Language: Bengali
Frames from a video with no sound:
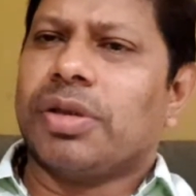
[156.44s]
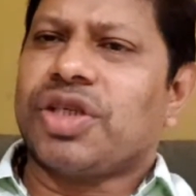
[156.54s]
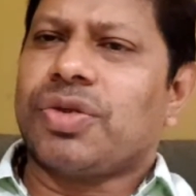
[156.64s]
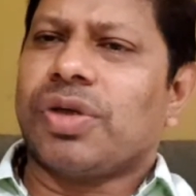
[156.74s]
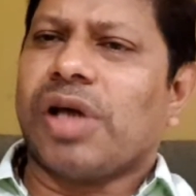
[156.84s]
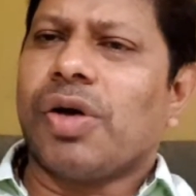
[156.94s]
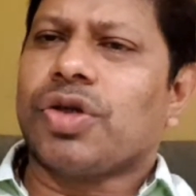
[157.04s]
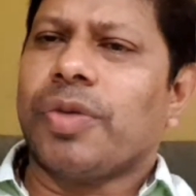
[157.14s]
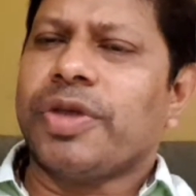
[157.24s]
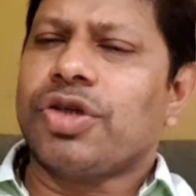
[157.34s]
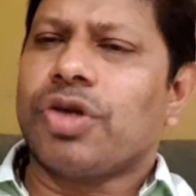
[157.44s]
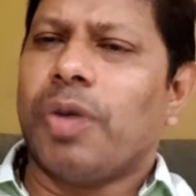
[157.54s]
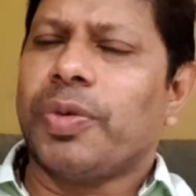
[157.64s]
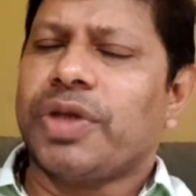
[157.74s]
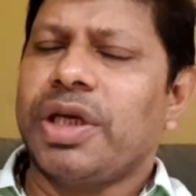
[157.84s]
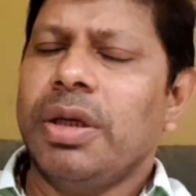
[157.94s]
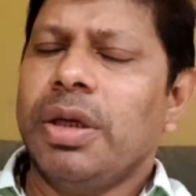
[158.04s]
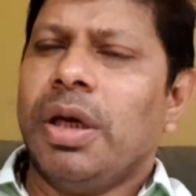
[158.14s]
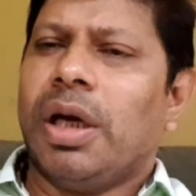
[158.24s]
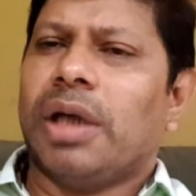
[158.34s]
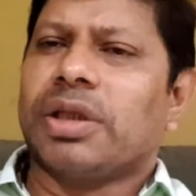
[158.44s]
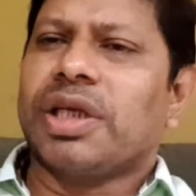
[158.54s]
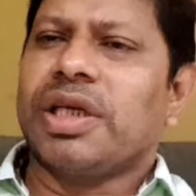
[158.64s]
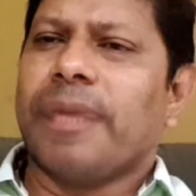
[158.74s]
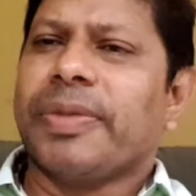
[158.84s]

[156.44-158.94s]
চিত্রগ্রাহক সমিতির সভাপতি তিনি